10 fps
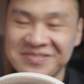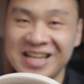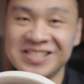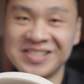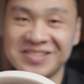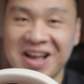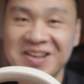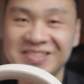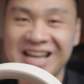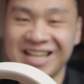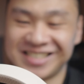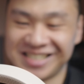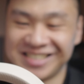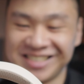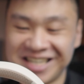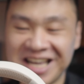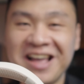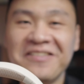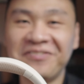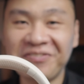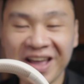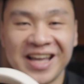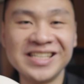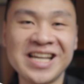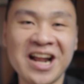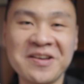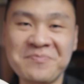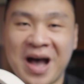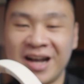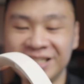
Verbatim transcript: 百九十块有这样设计，非常的棒。